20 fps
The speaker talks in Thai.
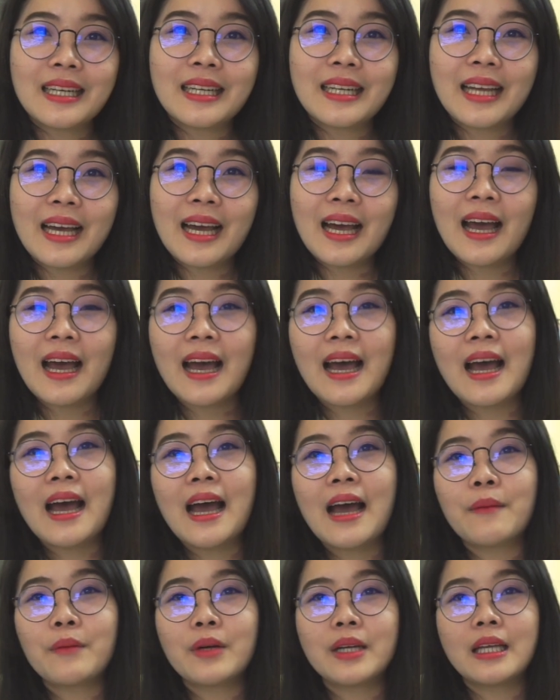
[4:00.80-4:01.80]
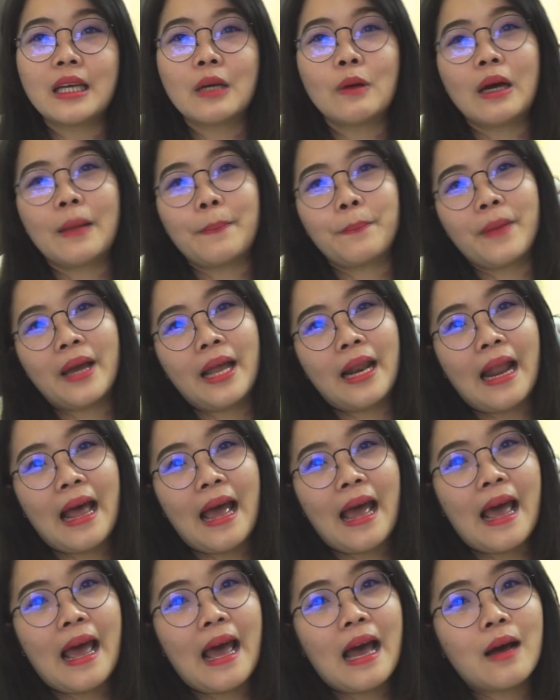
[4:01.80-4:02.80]
ร์ตนะคะวันนี้ขวัญไป
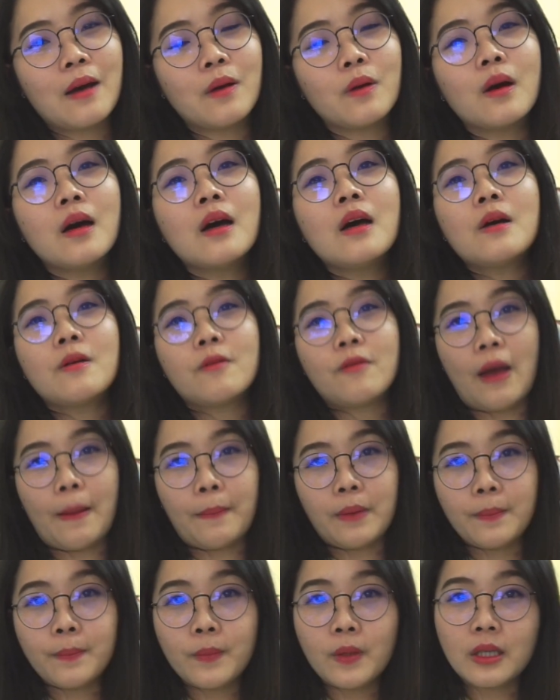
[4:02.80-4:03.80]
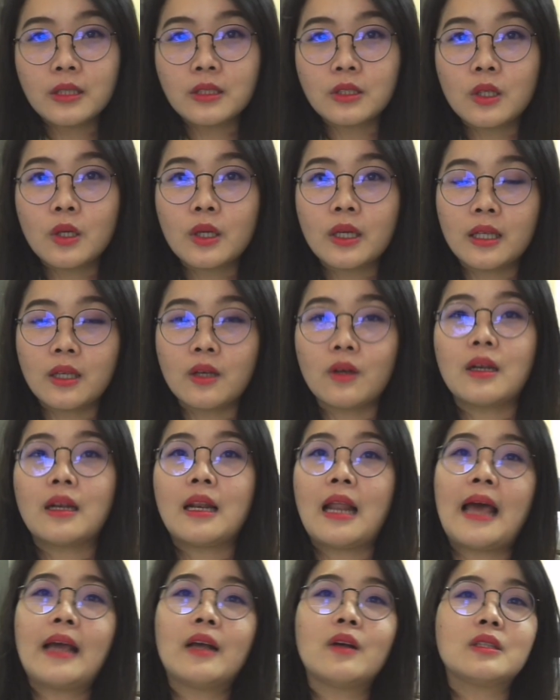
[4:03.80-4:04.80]
แล้วฝากเพื่อนๆช่วยกันกด
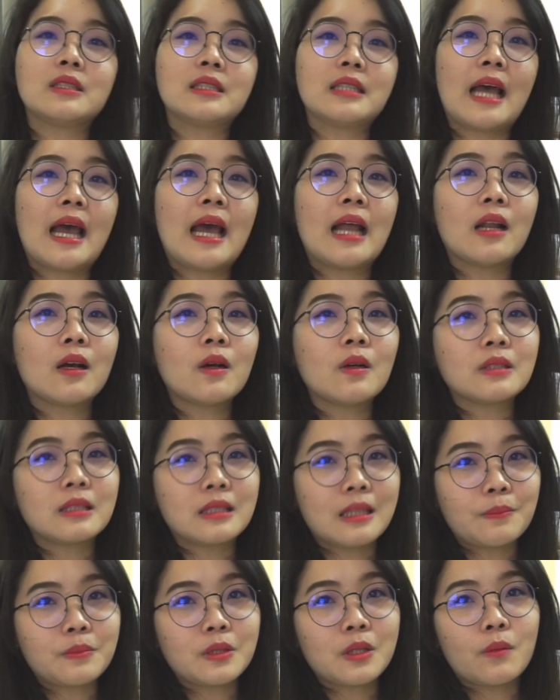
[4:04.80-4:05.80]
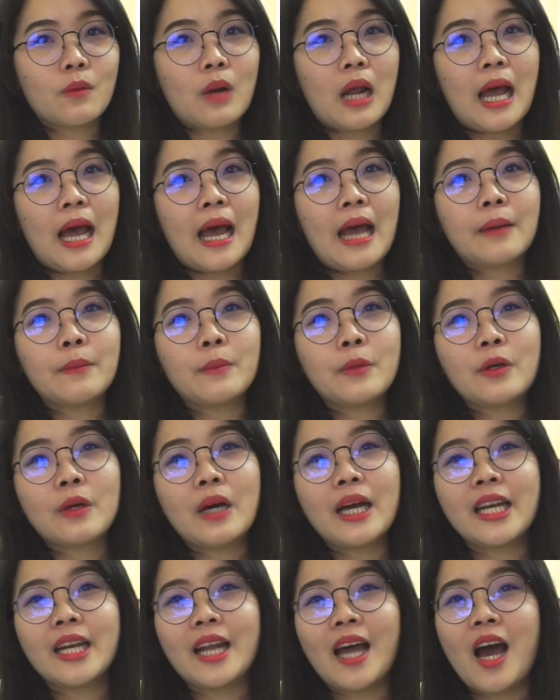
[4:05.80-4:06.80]
ไลค์กดแชร์และกด Subscribe
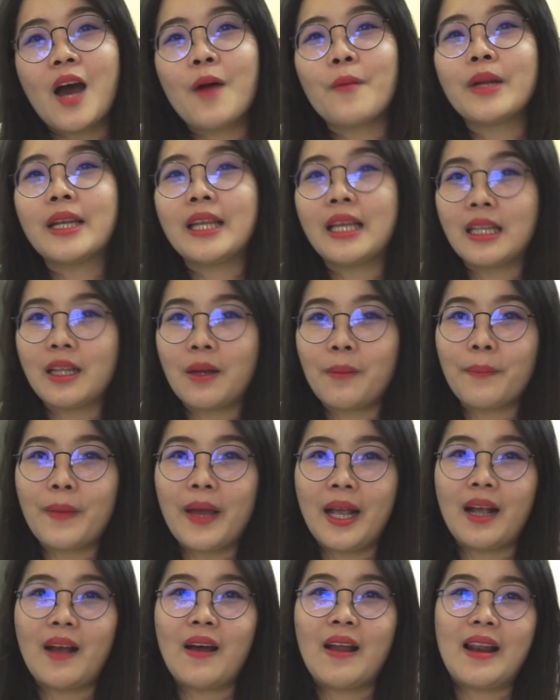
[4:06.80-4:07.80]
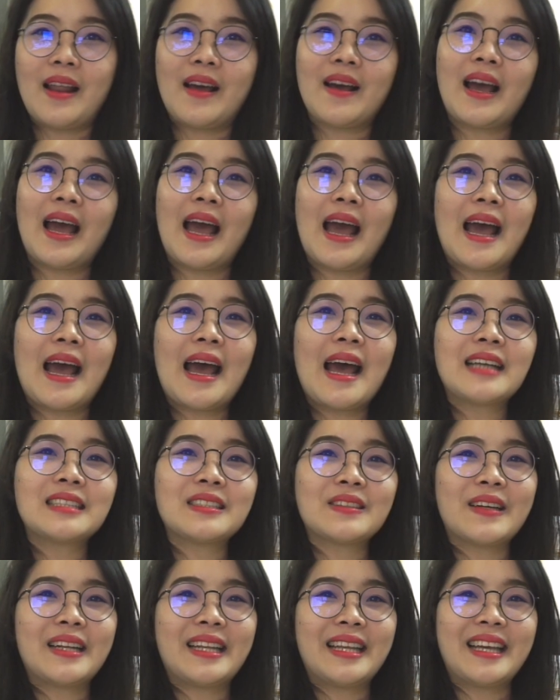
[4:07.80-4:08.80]
ด้วยเนาะวันนี้ต้องไปก่อนละค่ะ
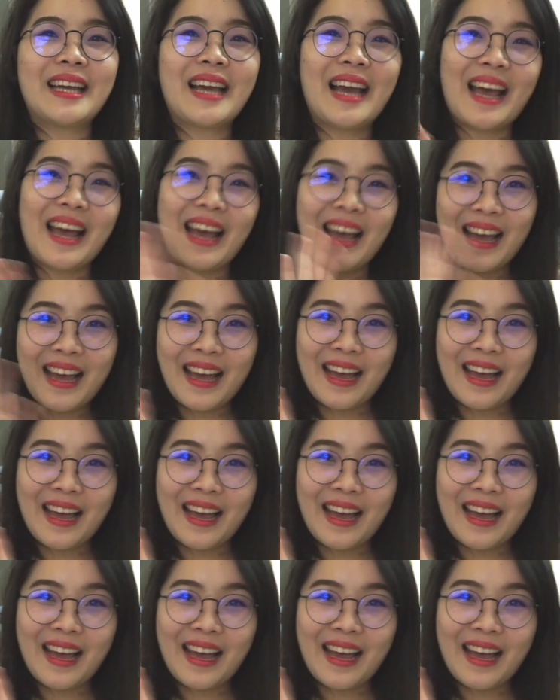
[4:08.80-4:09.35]
สวัสดีค่ะ